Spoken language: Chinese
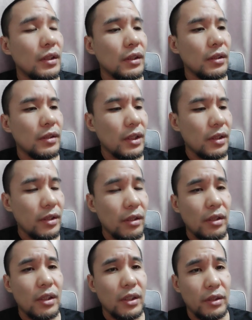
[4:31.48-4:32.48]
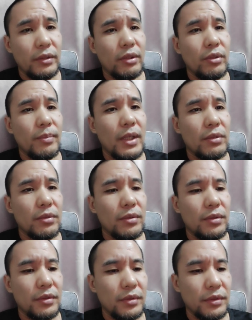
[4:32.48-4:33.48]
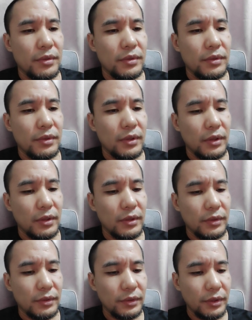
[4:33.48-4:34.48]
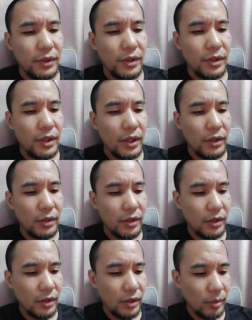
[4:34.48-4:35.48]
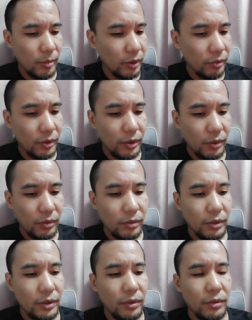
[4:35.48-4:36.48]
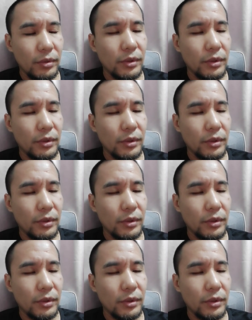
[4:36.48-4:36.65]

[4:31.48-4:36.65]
但是这样课肯定也会卖出去。这个世界什么东西都会有